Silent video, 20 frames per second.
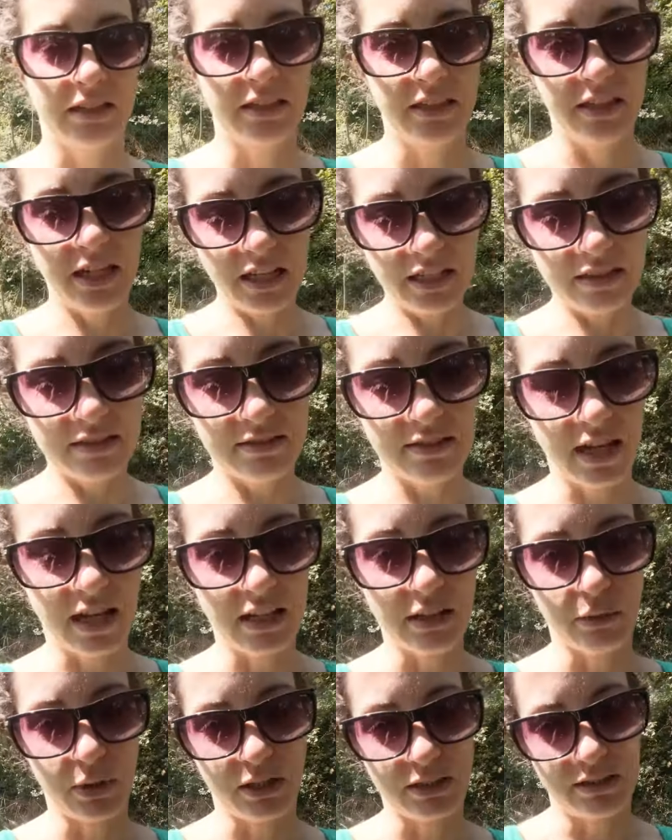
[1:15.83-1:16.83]
di
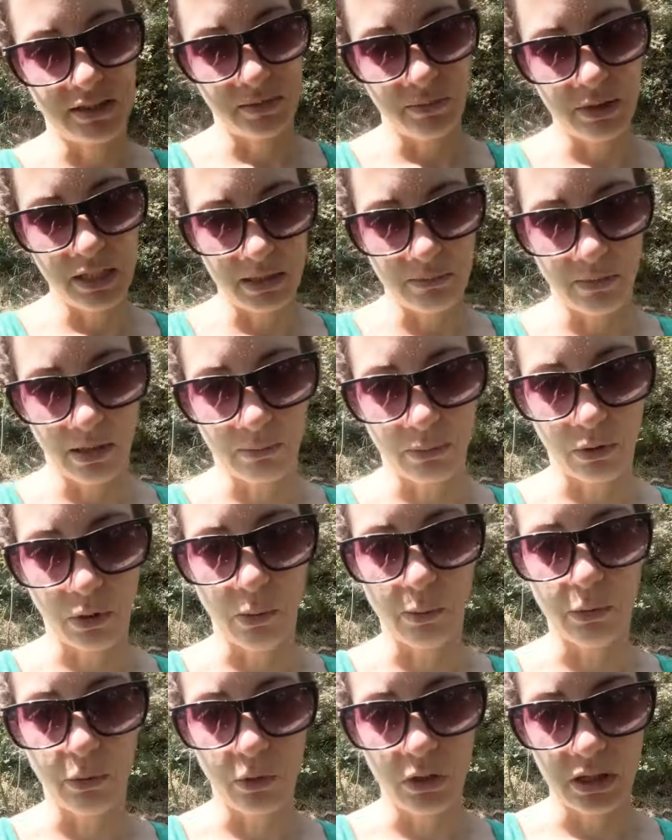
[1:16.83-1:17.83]
realizzare un'anteprima
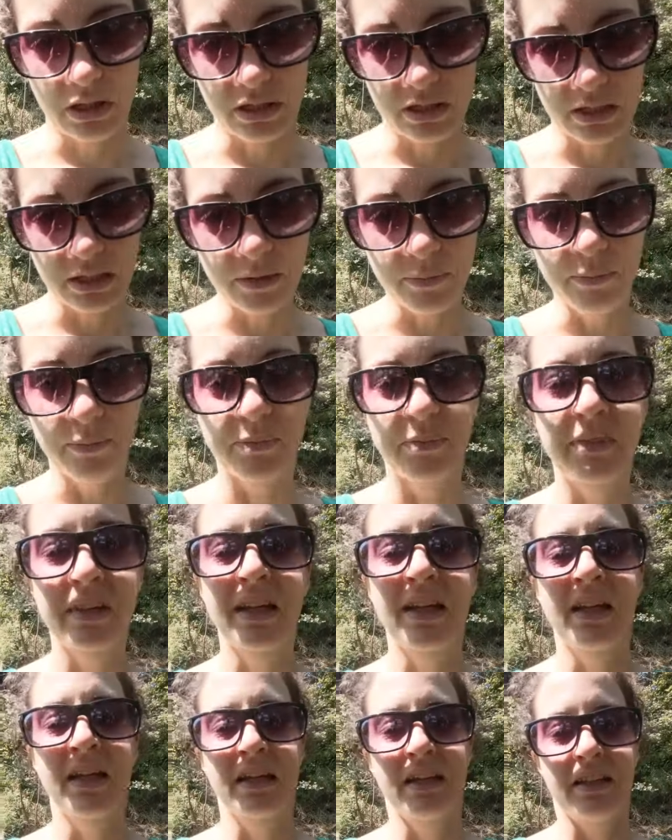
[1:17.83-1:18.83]
proprio lì.
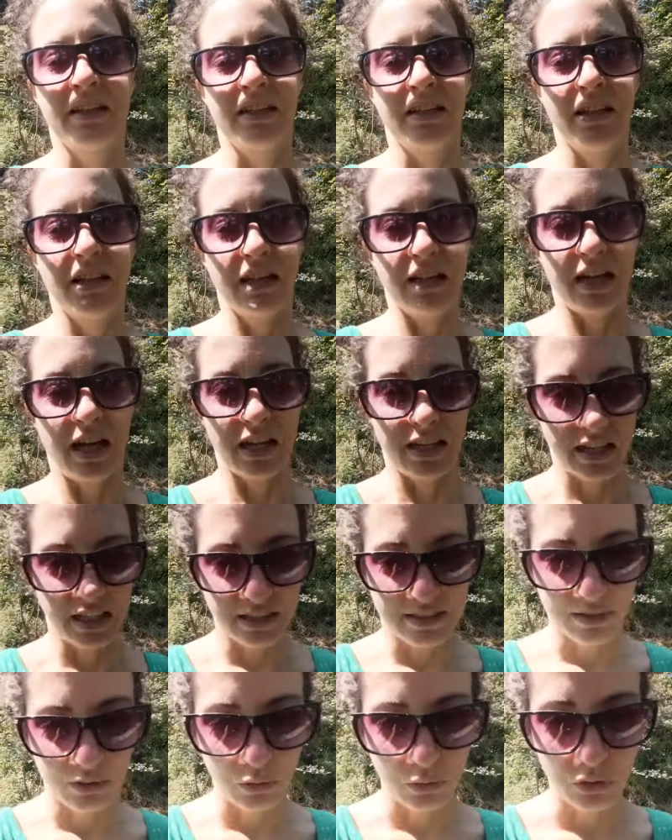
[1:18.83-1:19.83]
Ha
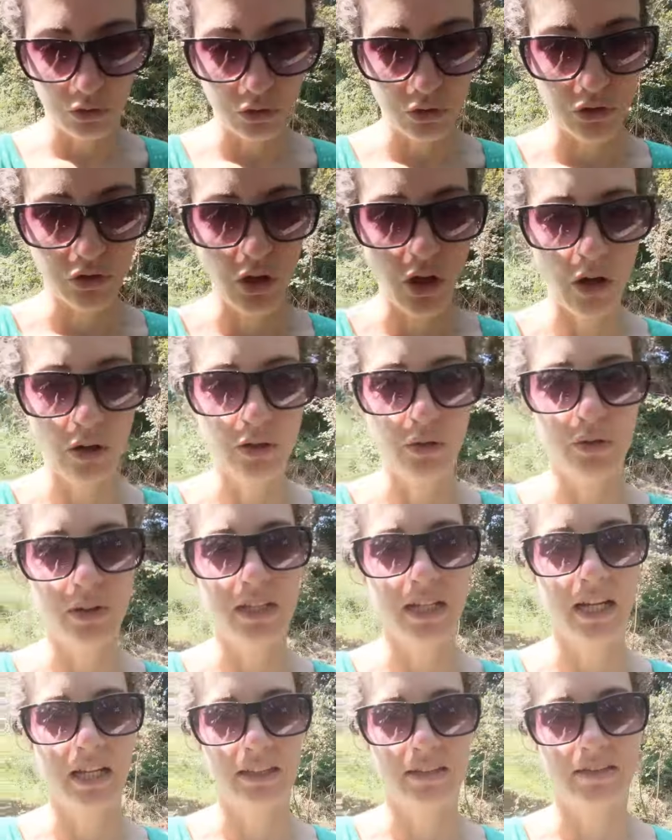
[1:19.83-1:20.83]
realizzato questo sogno
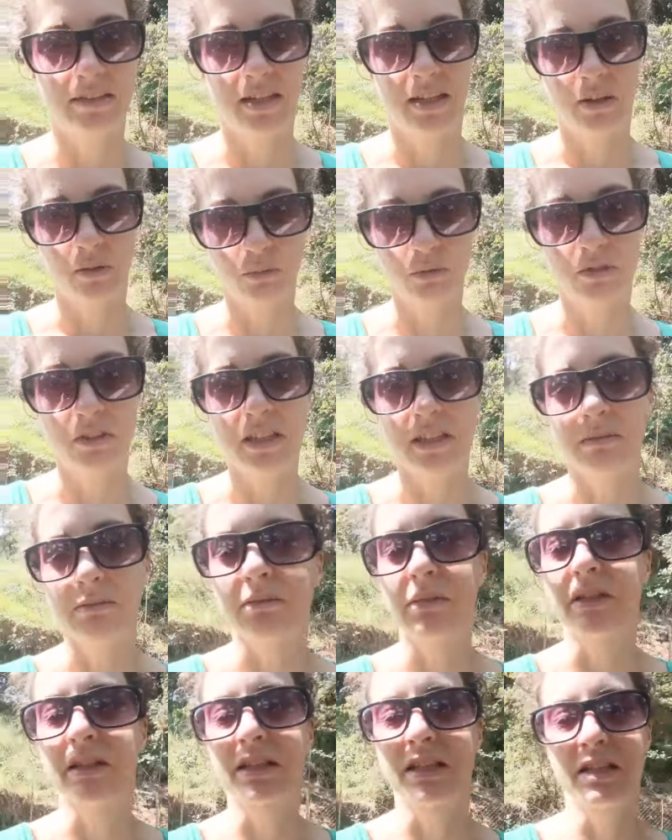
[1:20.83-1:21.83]
grazie a un
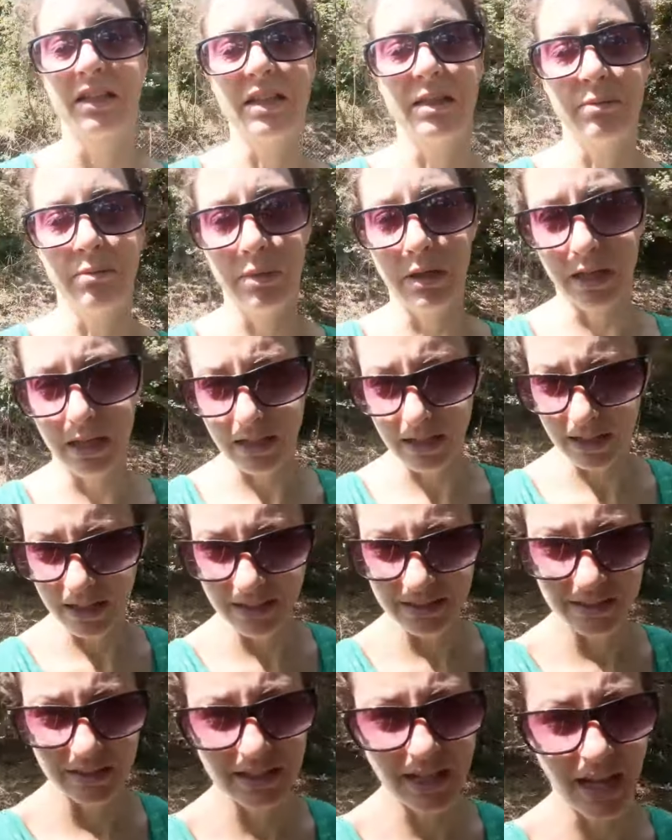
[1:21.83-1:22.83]
team incredibile
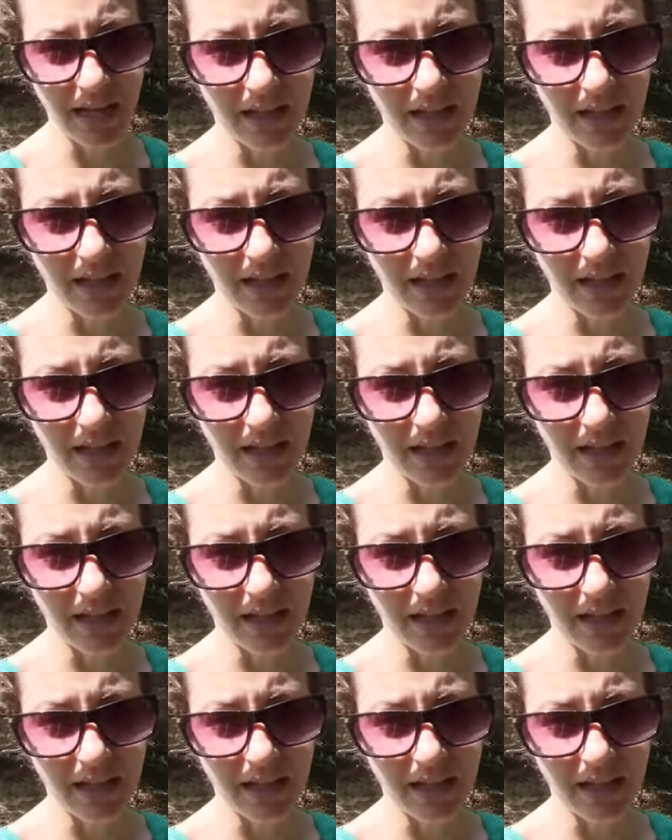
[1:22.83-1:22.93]
di